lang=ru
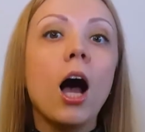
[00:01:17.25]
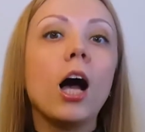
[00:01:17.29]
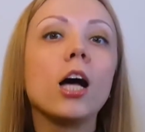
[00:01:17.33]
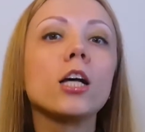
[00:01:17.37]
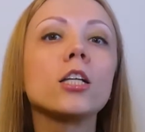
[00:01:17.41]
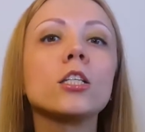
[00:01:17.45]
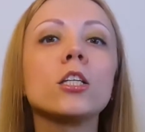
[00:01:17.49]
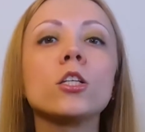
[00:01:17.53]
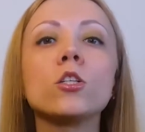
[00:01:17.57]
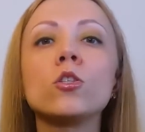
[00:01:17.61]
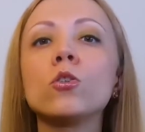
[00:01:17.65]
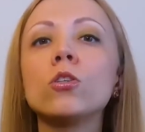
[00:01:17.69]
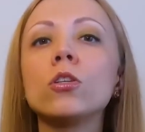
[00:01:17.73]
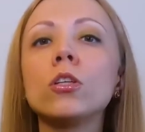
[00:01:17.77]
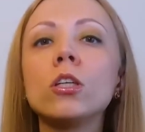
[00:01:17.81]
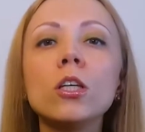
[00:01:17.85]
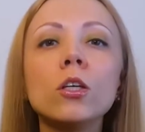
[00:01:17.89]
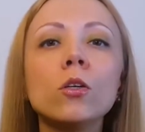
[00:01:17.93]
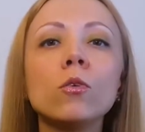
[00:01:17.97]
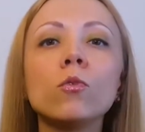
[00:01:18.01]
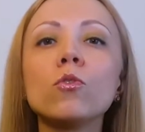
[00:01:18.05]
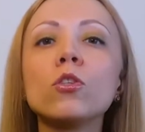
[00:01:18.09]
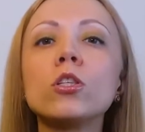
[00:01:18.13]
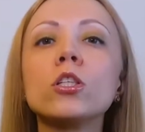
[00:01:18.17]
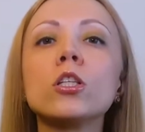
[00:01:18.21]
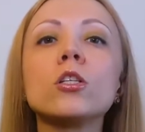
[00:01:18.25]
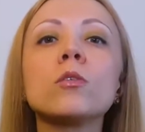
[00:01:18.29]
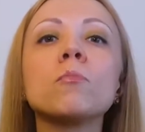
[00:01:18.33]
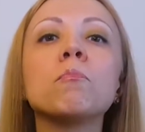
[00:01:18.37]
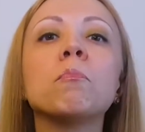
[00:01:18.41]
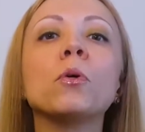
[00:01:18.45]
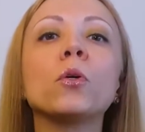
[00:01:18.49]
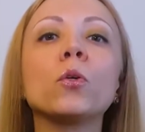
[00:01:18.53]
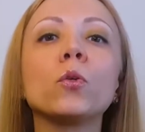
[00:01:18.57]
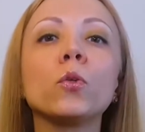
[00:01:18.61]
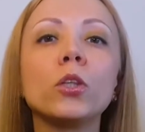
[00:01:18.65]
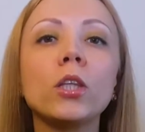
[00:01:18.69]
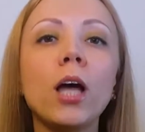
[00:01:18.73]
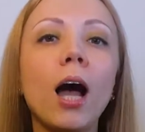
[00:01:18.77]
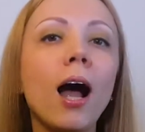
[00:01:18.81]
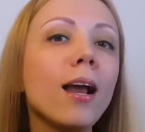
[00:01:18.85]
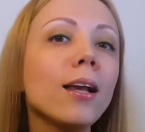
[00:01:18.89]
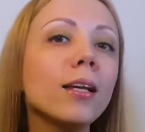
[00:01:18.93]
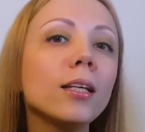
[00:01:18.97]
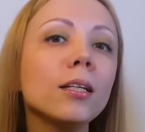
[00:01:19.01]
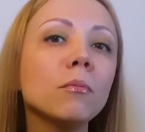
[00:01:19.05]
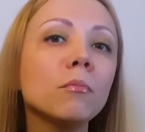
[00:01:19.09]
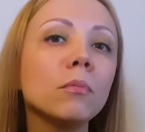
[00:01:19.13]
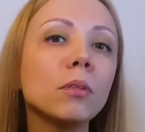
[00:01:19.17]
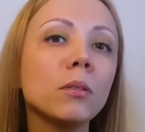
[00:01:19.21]
ассоциируется с
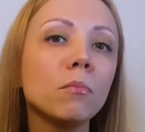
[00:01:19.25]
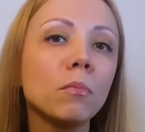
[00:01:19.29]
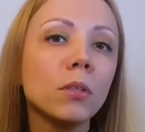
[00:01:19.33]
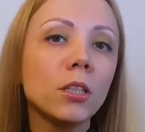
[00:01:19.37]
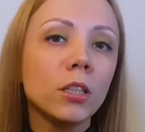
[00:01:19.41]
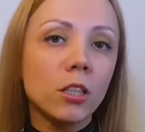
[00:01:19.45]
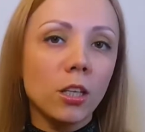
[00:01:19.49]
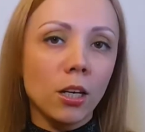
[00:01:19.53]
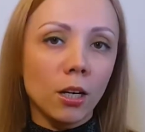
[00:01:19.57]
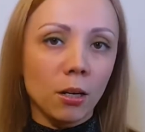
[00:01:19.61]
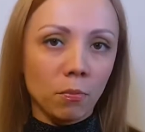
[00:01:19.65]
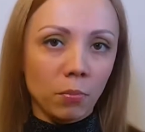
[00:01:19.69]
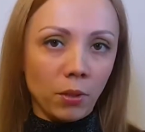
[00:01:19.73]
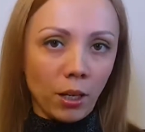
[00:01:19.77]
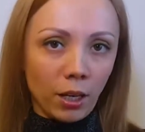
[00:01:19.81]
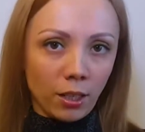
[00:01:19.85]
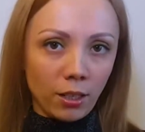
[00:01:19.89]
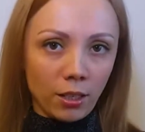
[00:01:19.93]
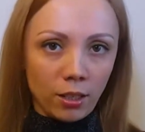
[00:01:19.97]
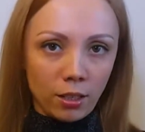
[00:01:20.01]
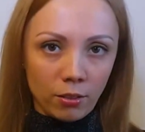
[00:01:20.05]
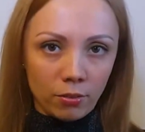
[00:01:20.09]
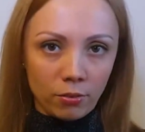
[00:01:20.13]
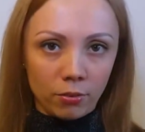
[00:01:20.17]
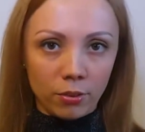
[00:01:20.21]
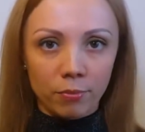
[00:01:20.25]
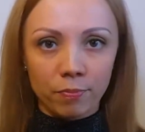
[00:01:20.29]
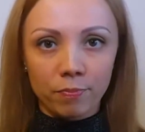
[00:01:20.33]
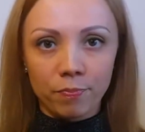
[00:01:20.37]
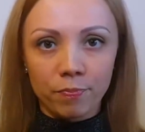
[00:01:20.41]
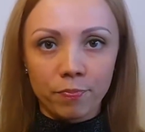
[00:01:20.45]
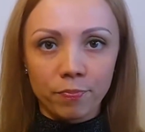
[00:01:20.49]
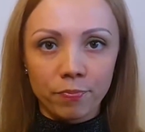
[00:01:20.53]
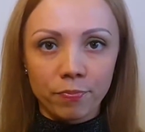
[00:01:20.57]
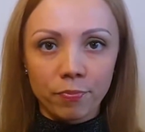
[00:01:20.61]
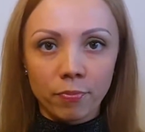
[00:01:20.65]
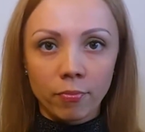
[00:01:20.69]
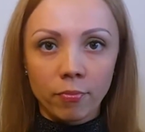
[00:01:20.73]
брутальным Дмитрием Нагиевым.